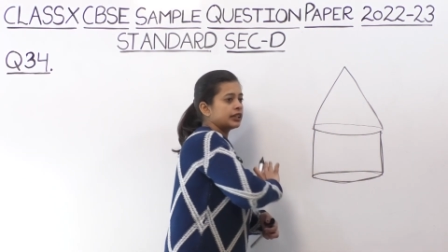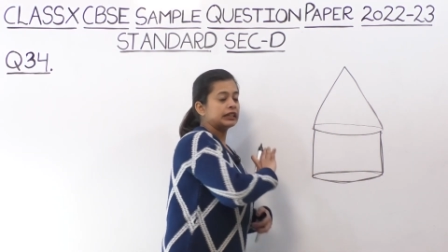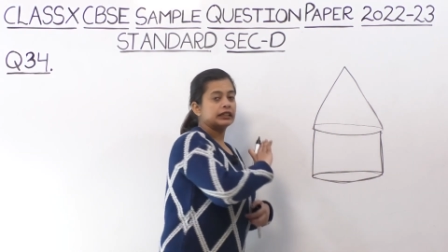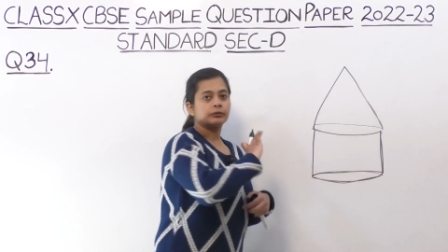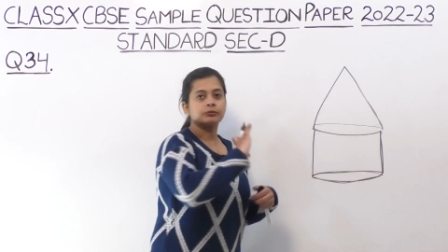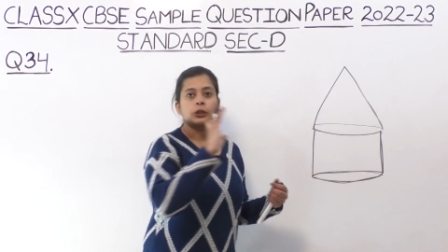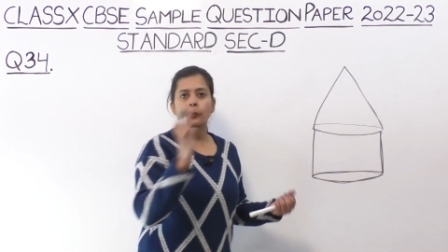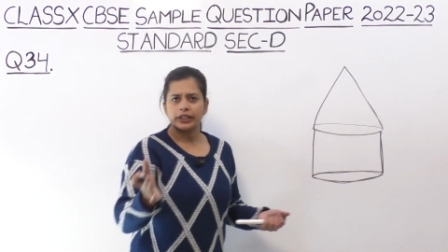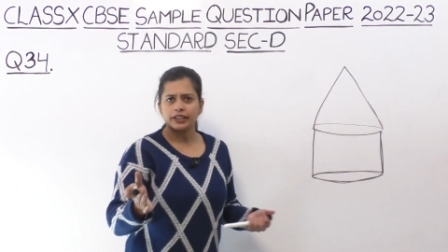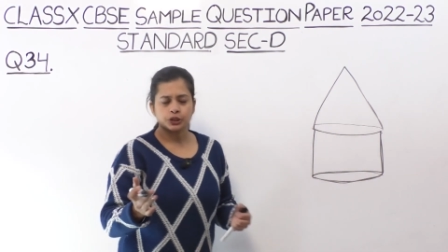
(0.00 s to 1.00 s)

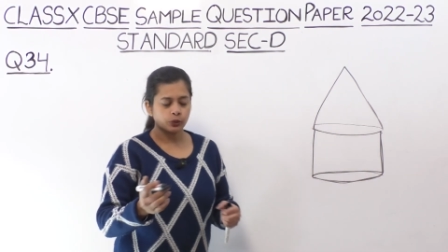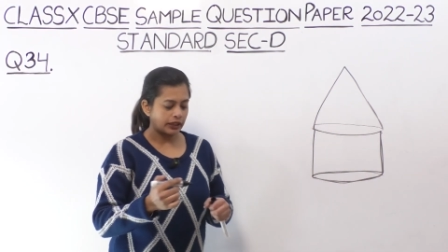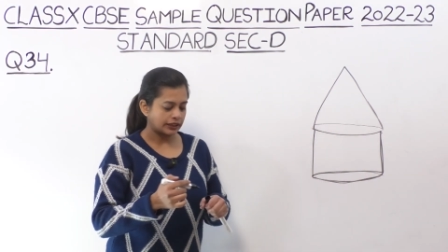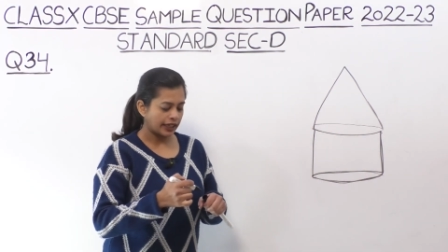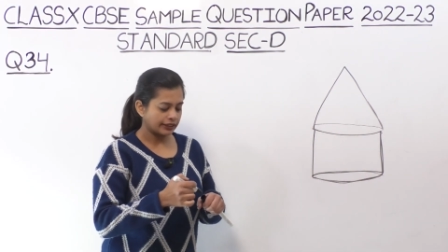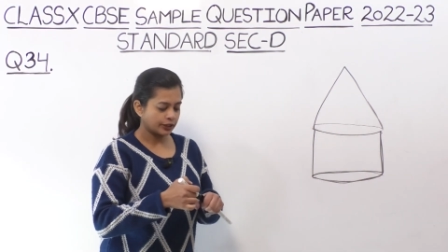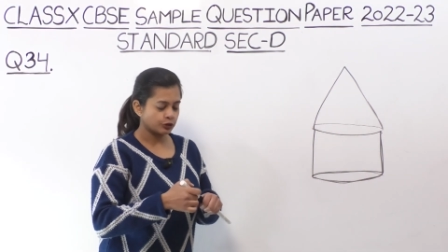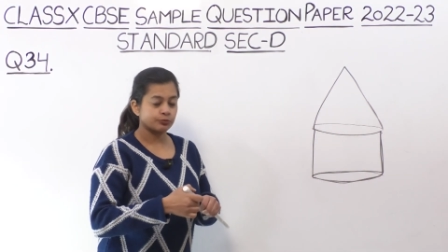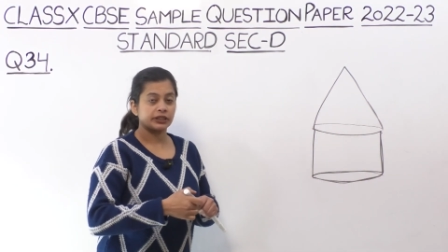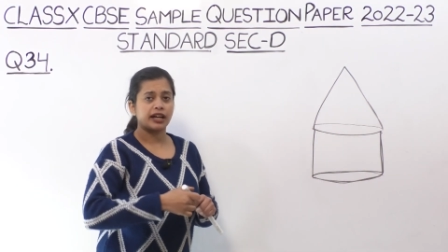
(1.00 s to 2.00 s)
क्विडिच हुआ था आई थिंक
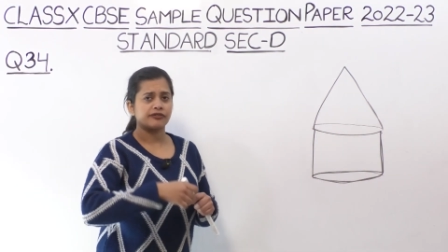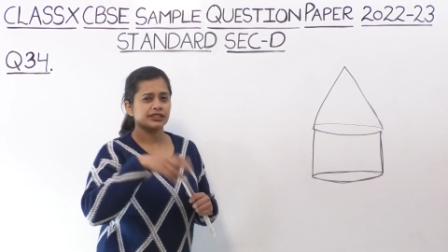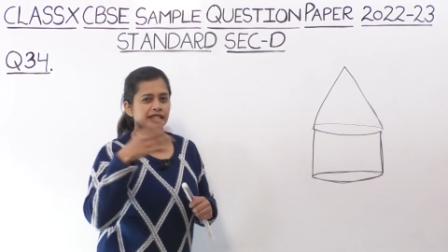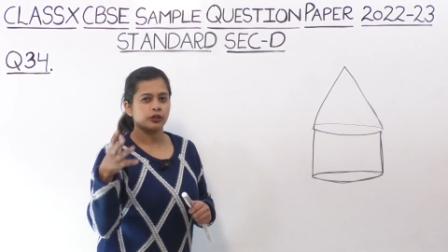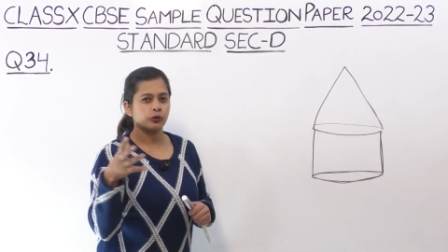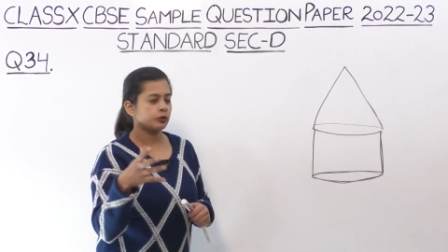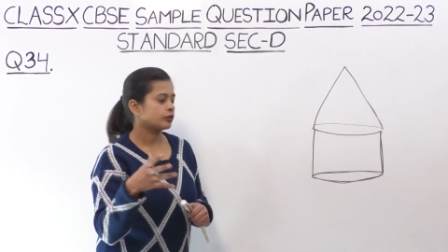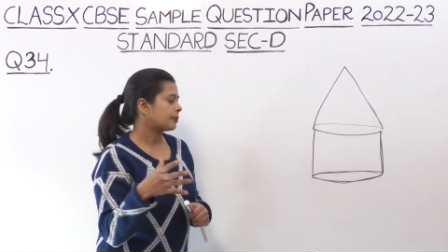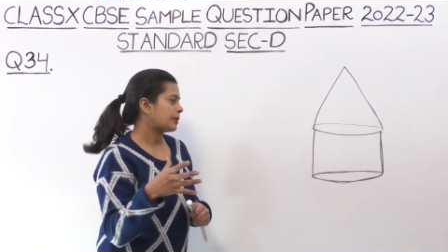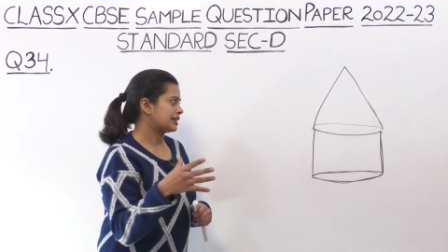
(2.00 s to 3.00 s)
उसमें काफ़ी सारे लोगों
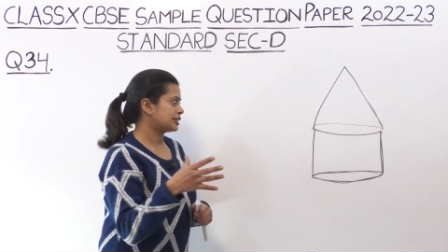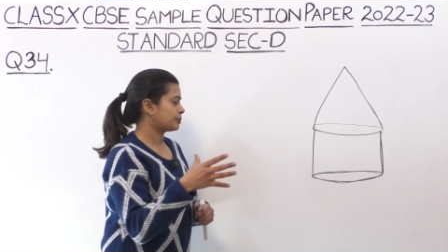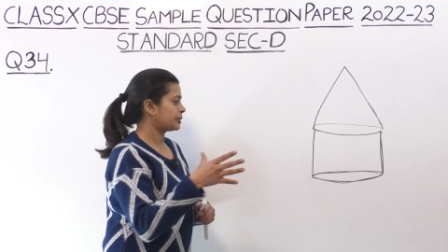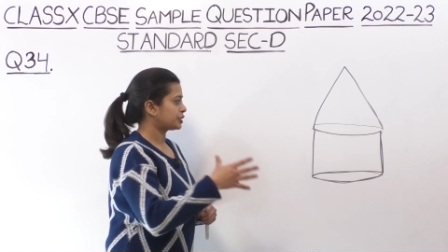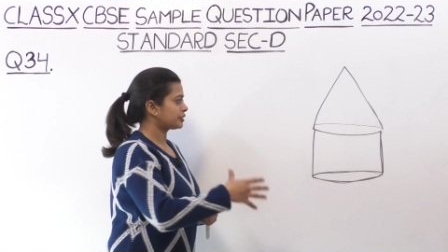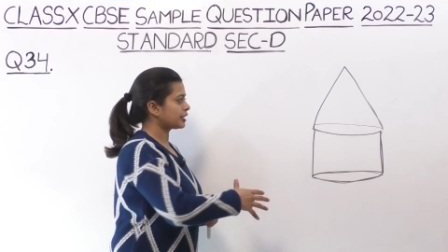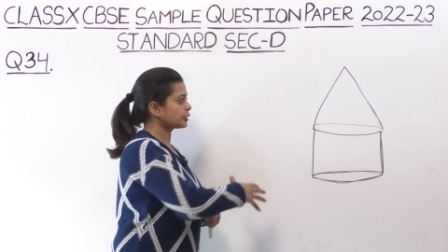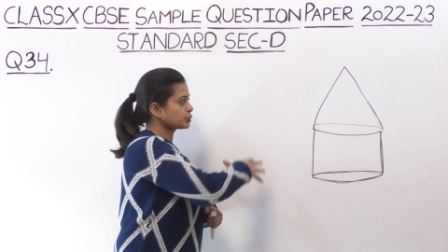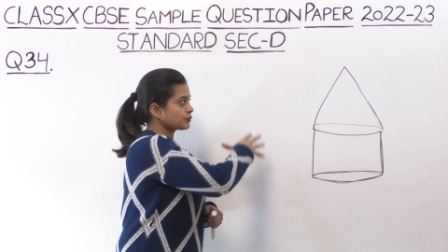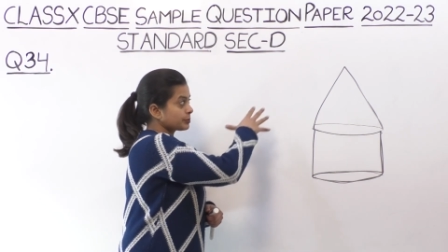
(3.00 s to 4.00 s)
का पार्टिसिपेशन था
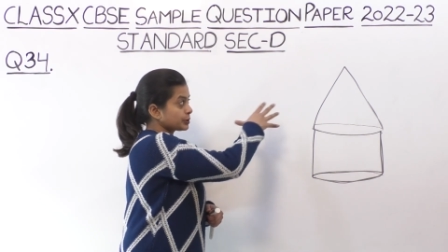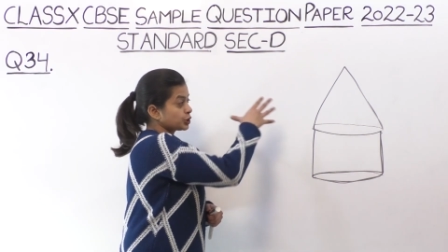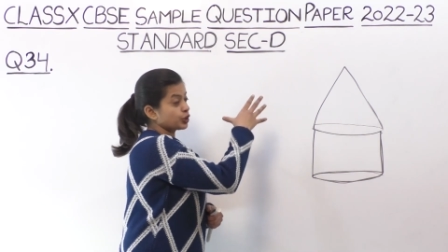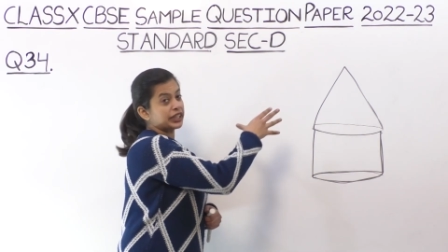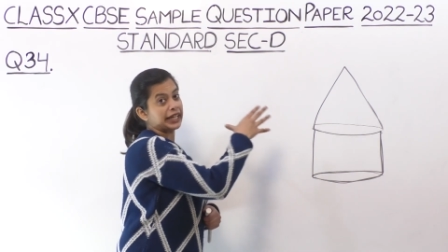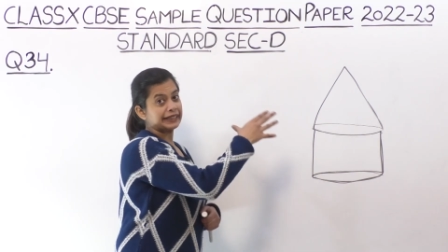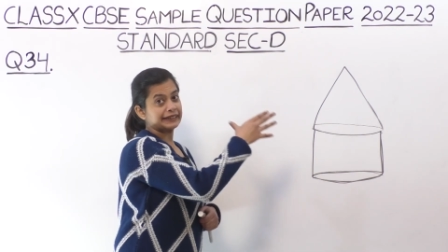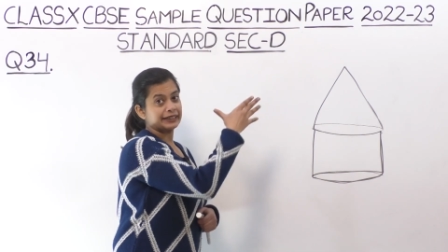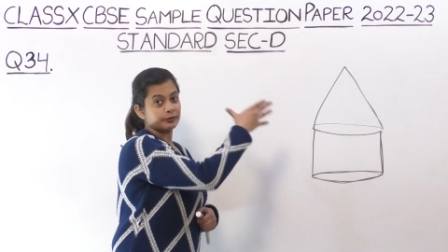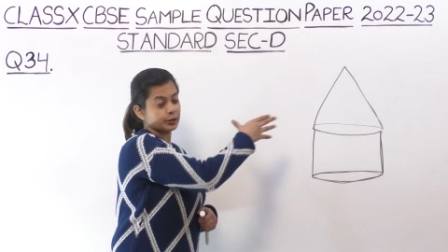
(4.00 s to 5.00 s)
तो उसमें जो टेंट
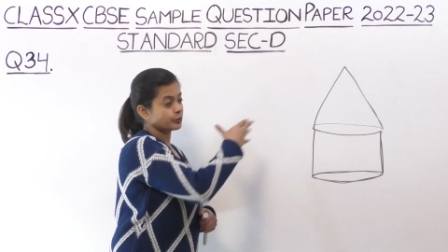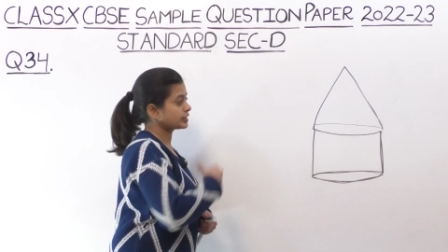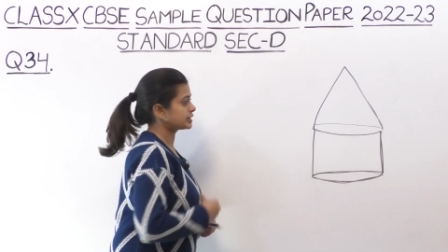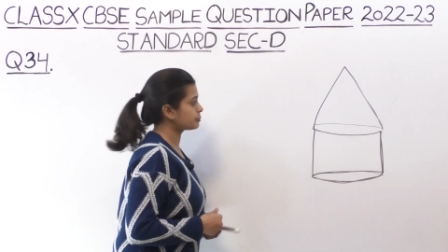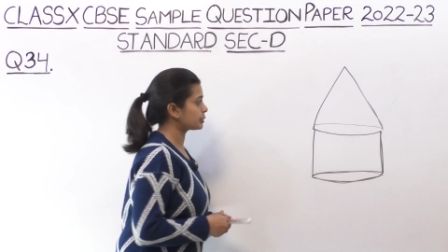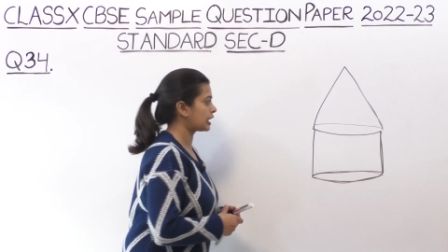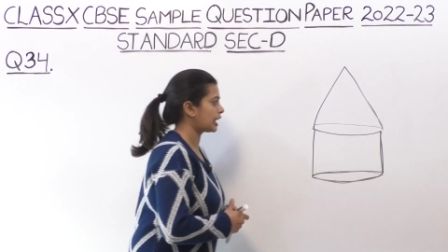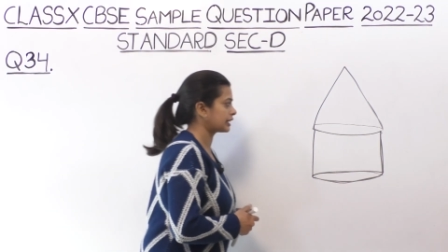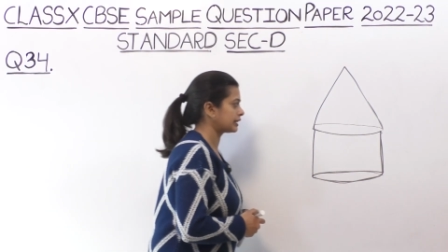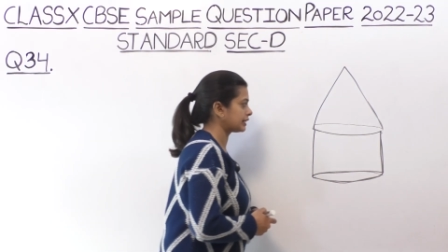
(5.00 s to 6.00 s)
थे बिल्कुल इसी
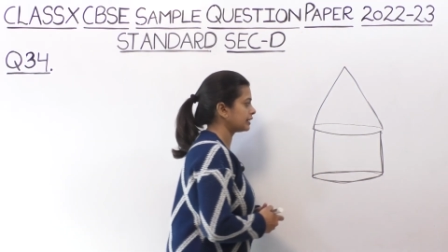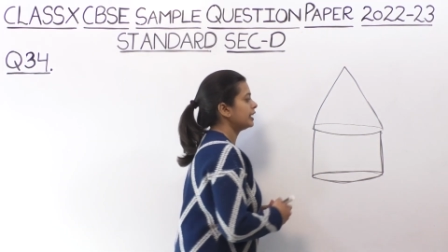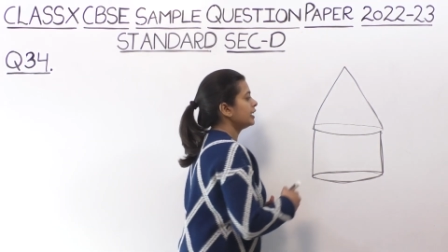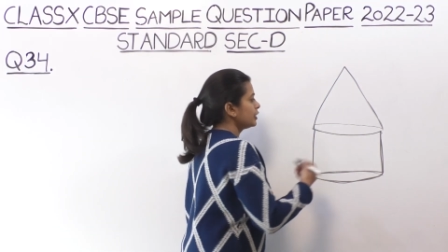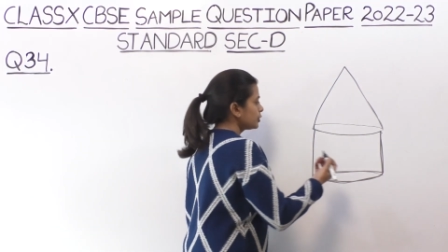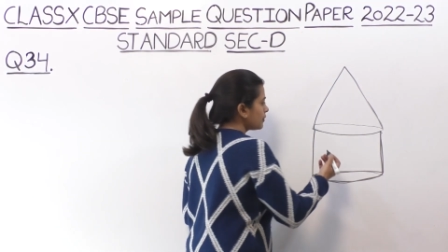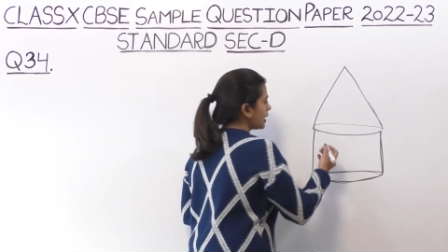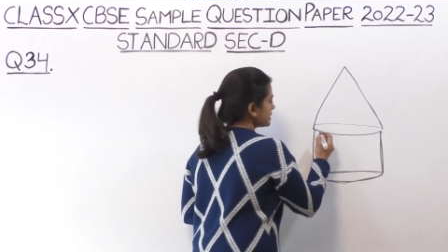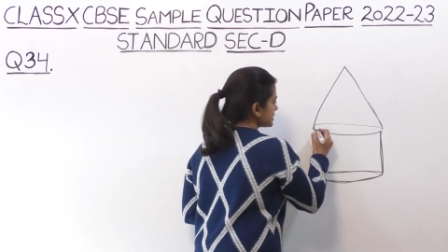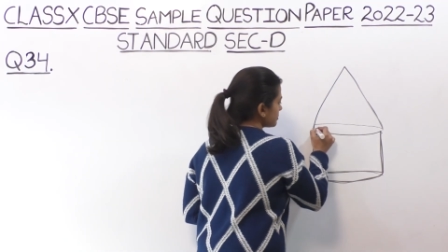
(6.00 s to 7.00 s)
प्रकार के थे तो वहाँ